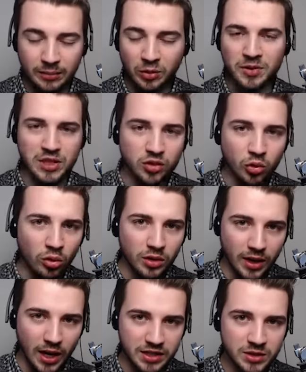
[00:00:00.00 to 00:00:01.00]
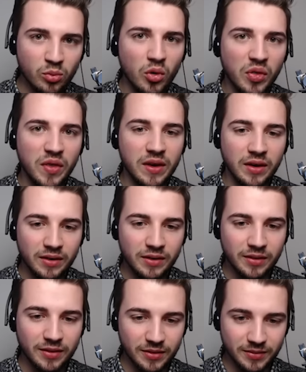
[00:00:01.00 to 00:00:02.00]
habe nur was getrunken, ein Smoothie.
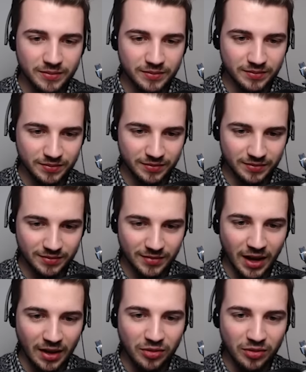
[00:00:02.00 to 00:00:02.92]
Ein Smoothie?